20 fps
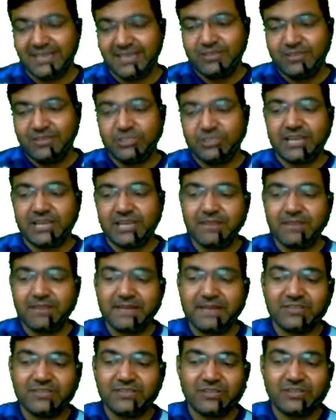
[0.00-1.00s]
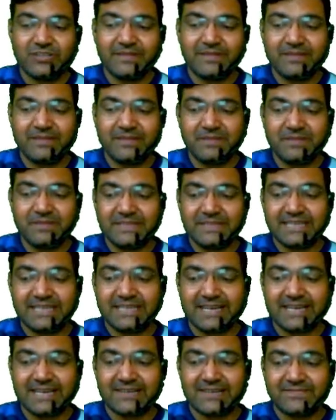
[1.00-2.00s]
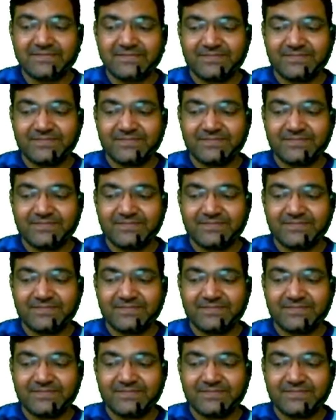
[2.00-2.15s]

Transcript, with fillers: तो यहां पे आंसर हमारा बी बन जाएगा